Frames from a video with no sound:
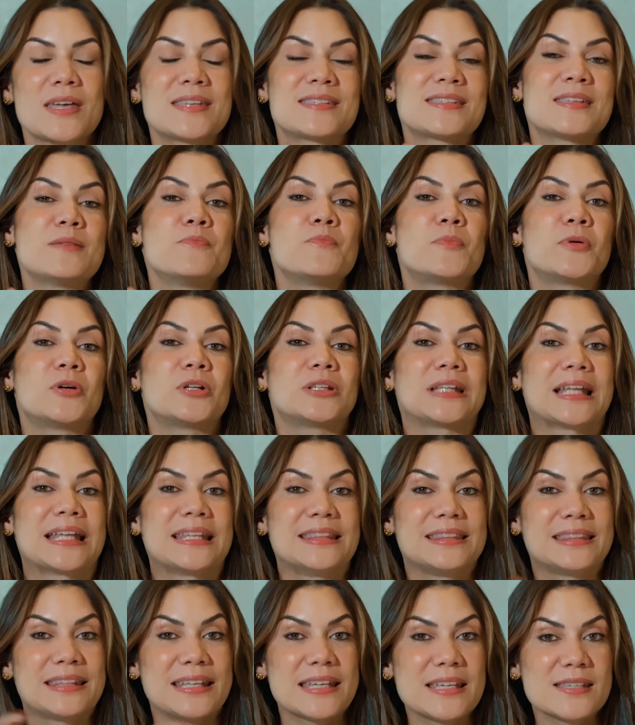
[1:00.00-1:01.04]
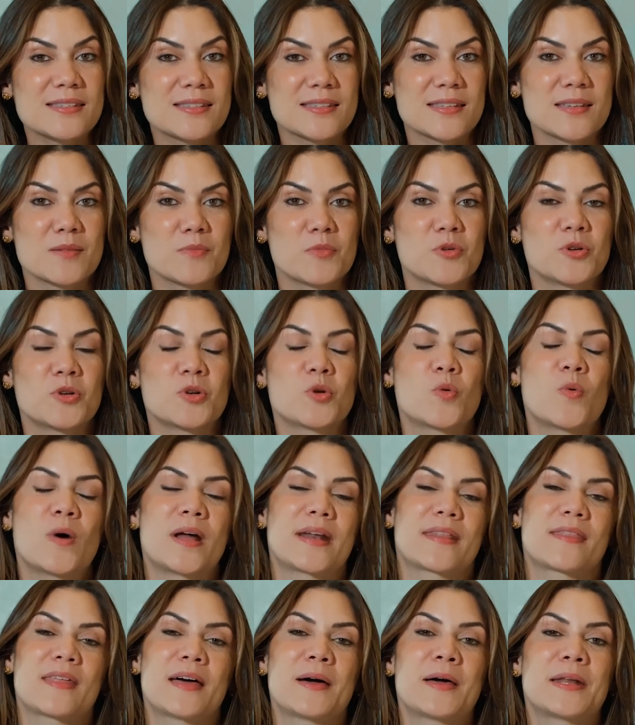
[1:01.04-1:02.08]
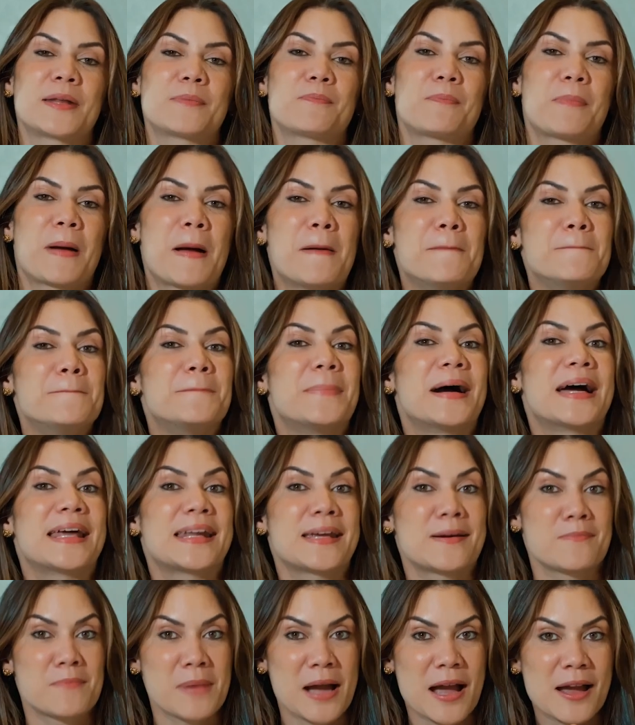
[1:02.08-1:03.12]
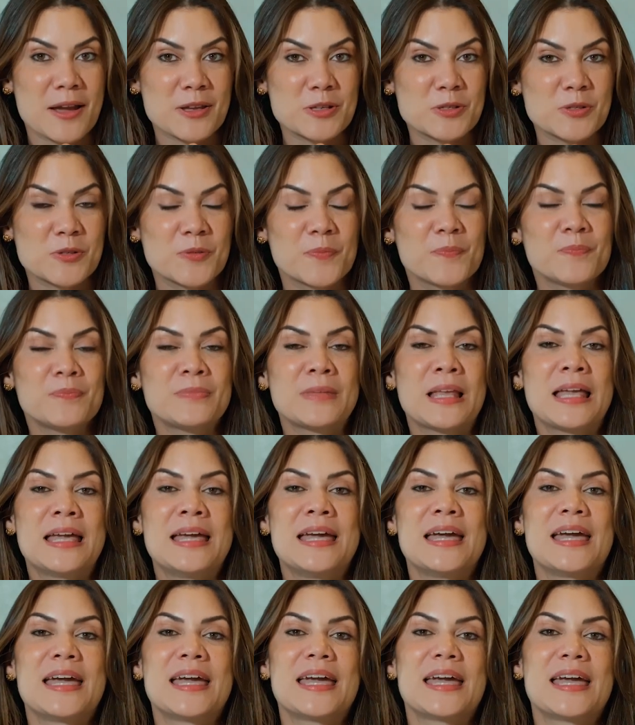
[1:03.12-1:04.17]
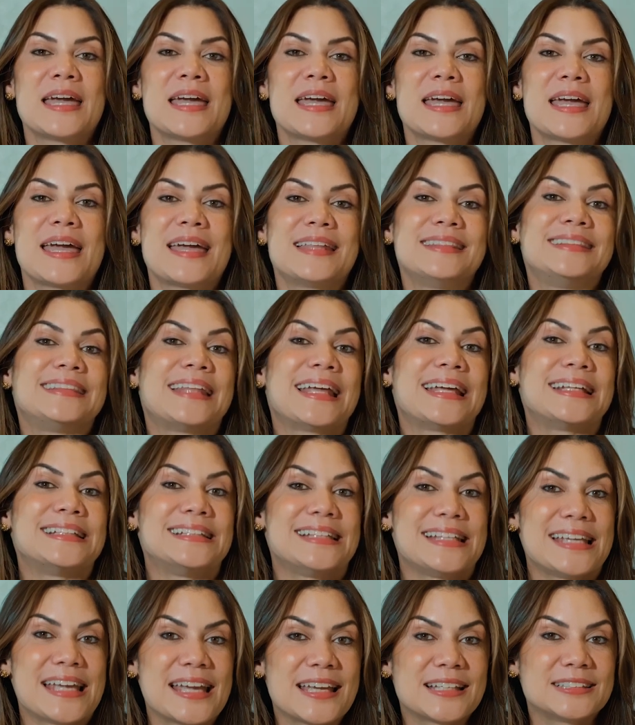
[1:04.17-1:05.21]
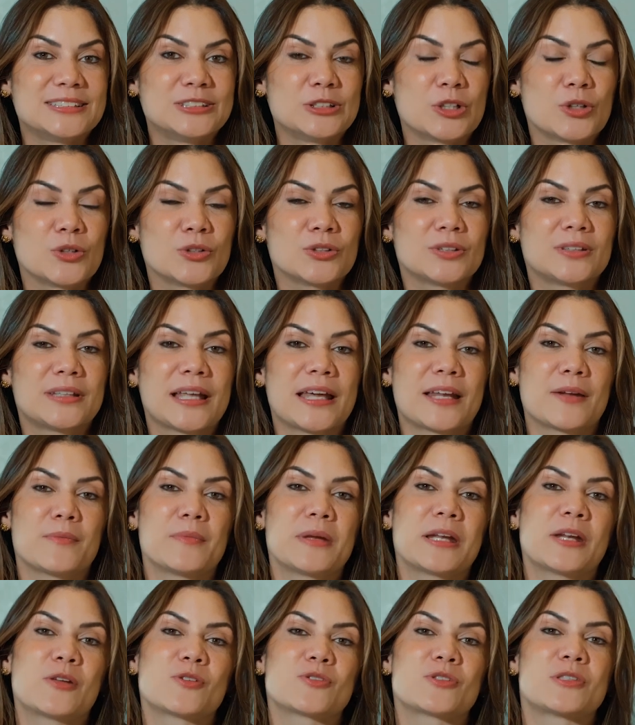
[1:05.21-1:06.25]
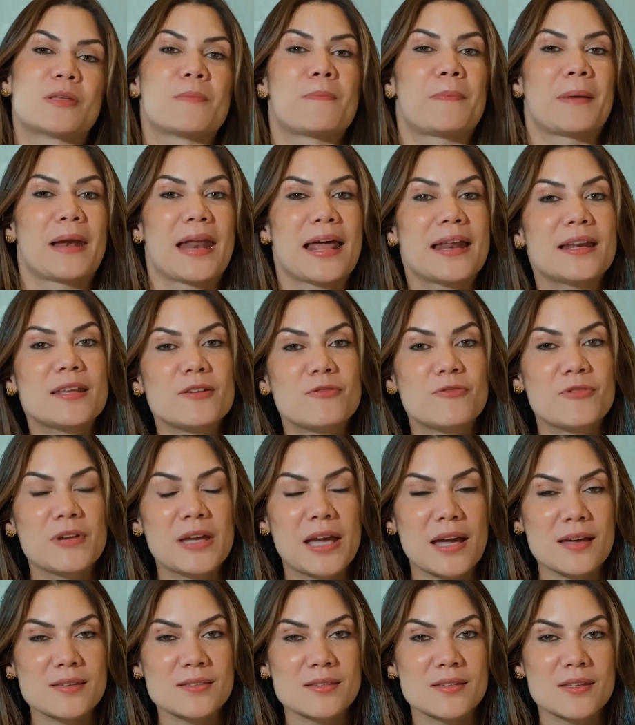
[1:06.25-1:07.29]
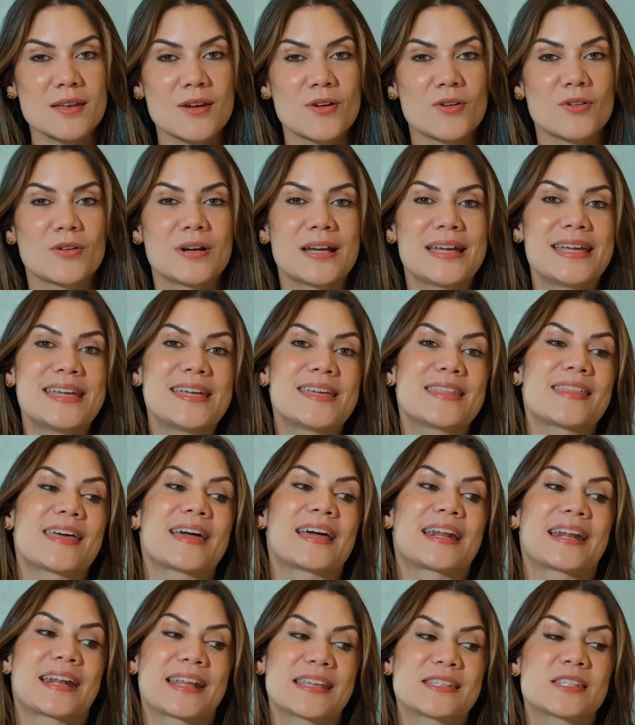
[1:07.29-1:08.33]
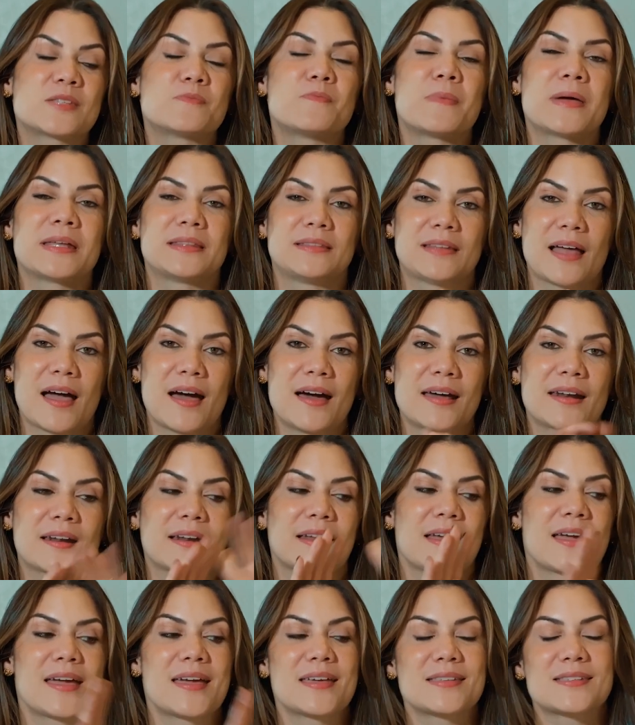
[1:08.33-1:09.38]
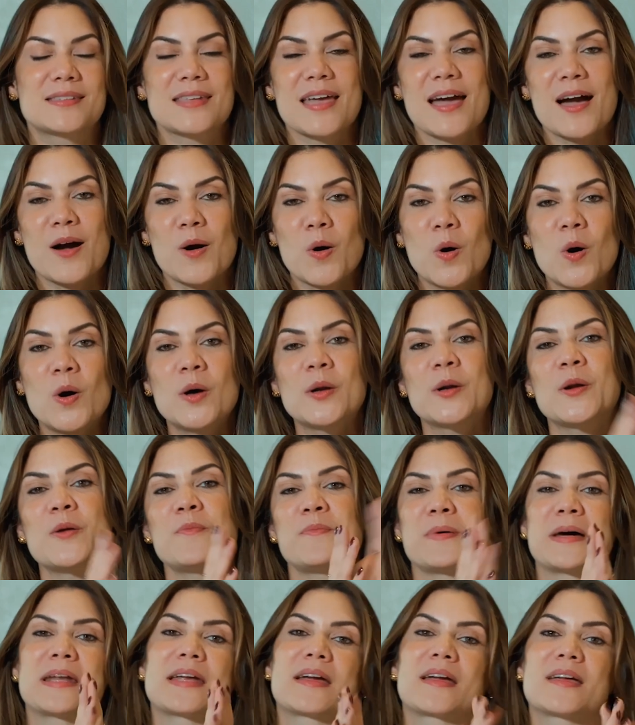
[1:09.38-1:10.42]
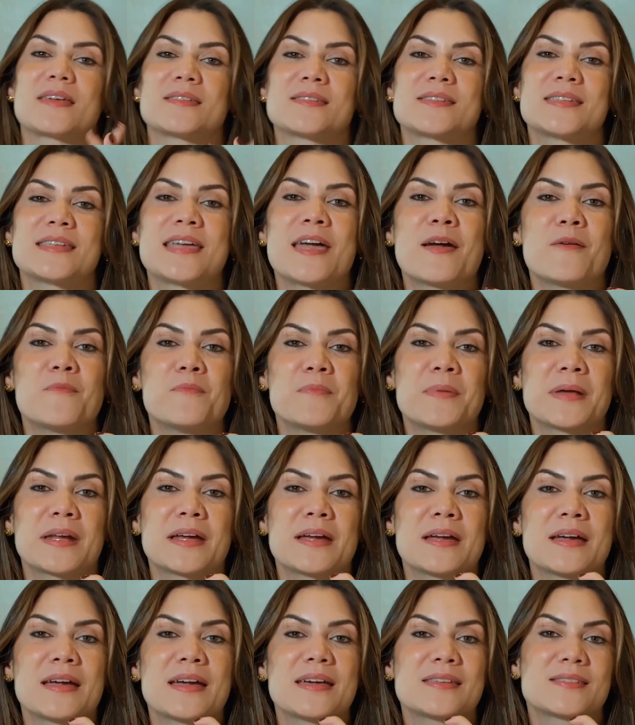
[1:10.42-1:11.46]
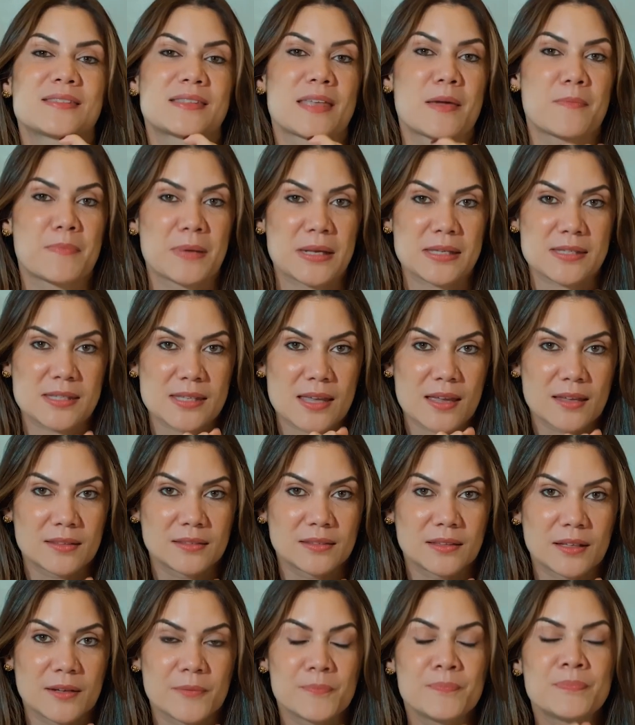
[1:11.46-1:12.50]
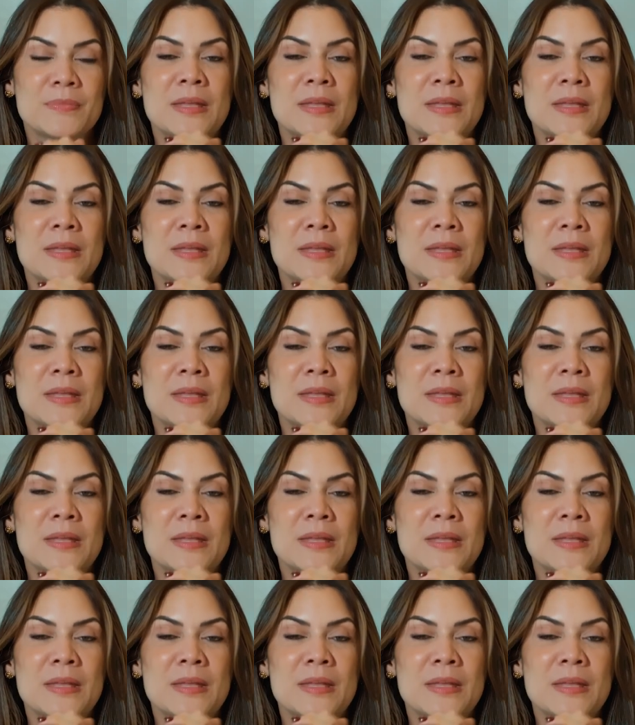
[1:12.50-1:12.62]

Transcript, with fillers: es importantísimo guardar pan para mayo, entendiendo términos de planificación y de respetar ese ahorro para que siempre esté presente.